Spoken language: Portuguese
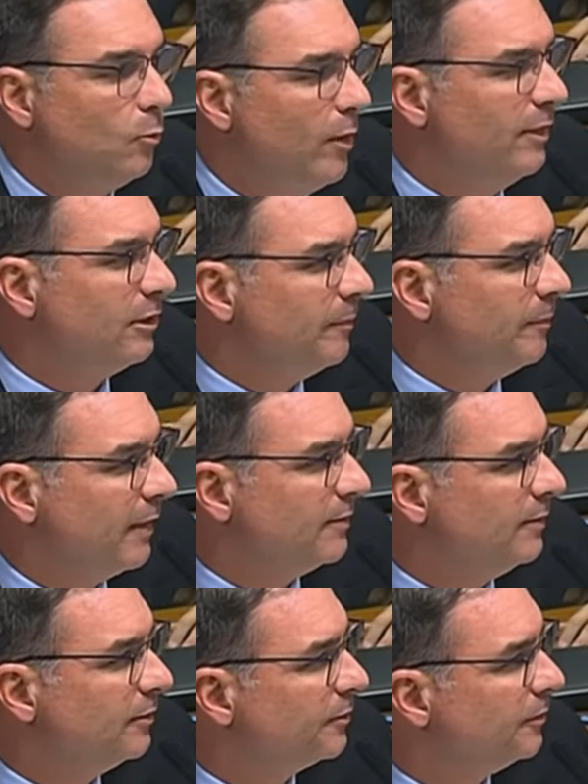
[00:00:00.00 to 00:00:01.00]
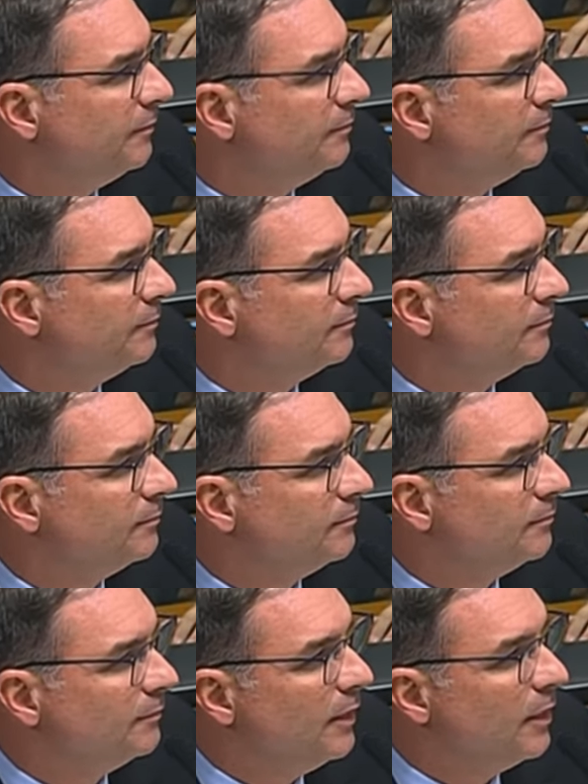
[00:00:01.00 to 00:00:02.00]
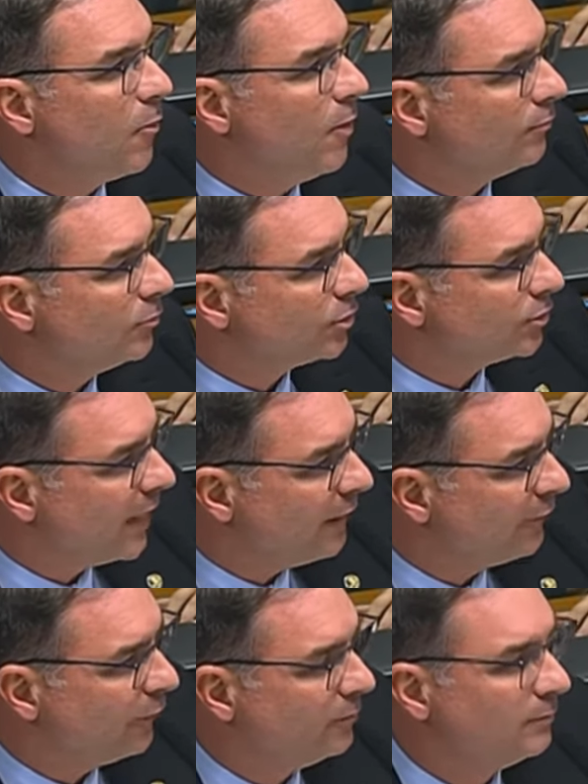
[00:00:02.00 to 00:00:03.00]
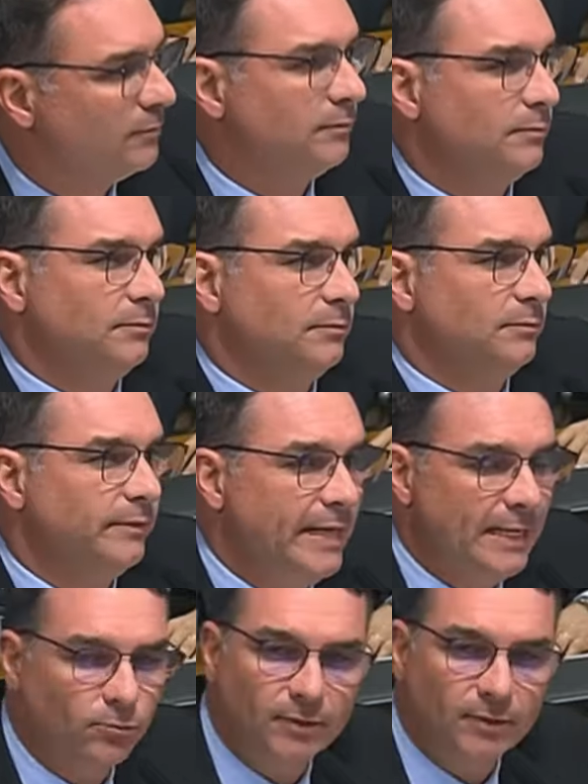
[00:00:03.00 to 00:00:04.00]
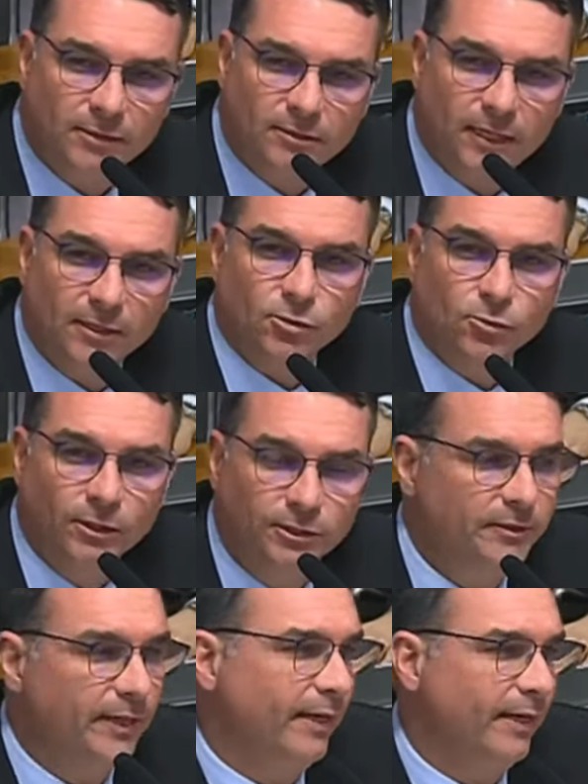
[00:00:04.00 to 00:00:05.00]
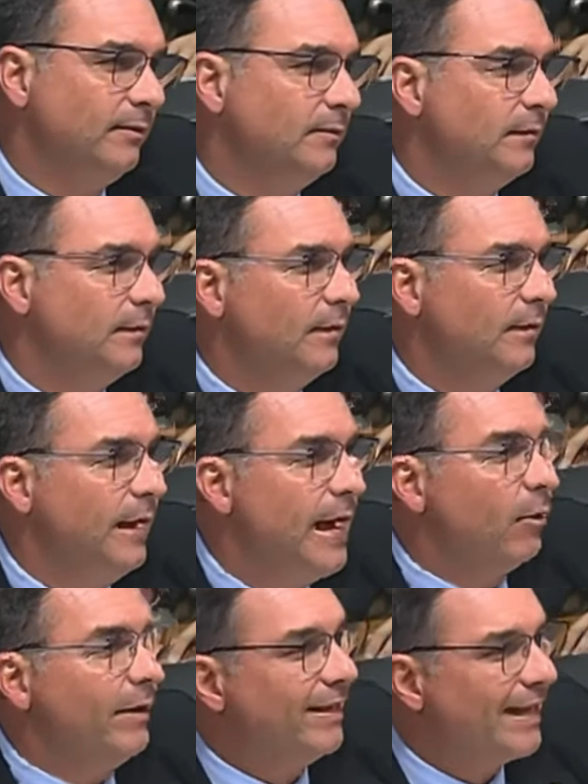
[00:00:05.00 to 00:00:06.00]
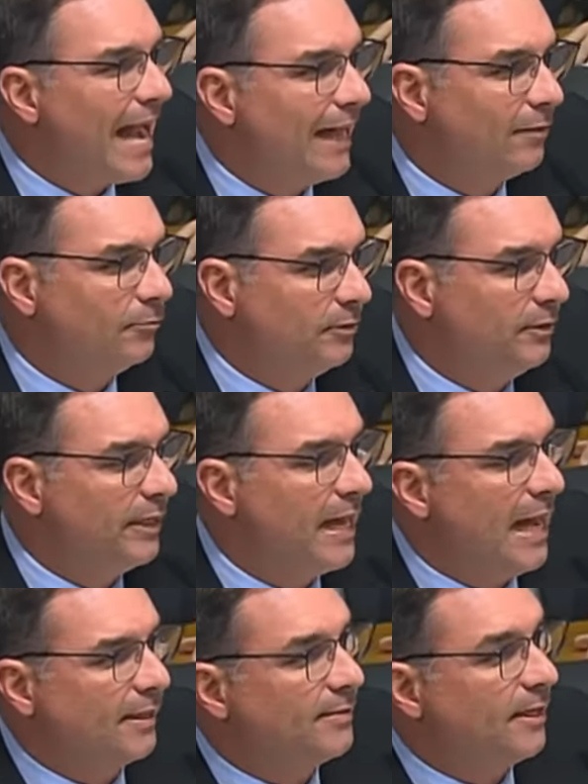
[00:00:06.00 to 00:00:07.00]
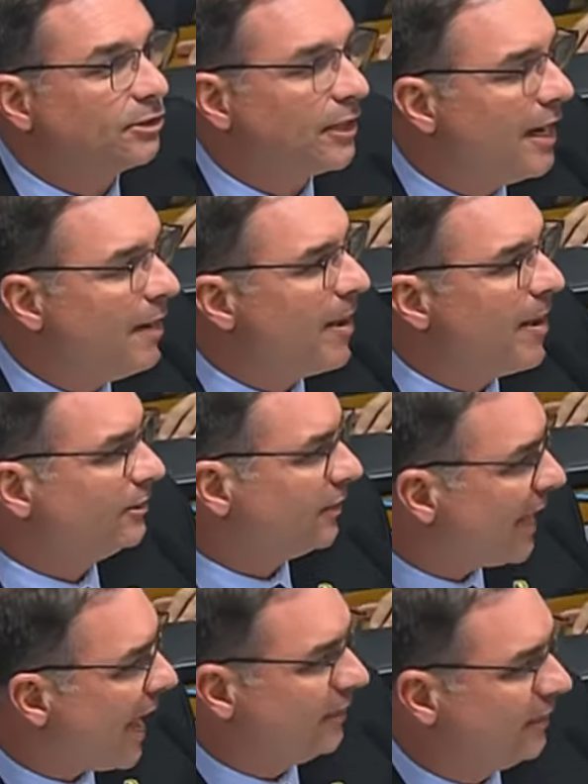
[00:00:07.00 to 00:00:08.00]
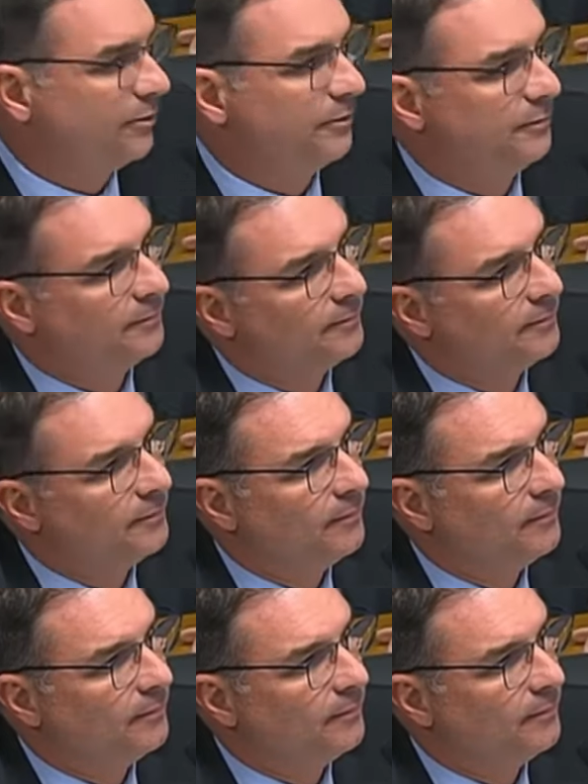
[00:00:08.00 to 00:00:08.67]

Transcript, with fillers: do regime nazista. Enquanto estavam dentro das estações de trem, eram ligados, ligadas às câmaras de gás.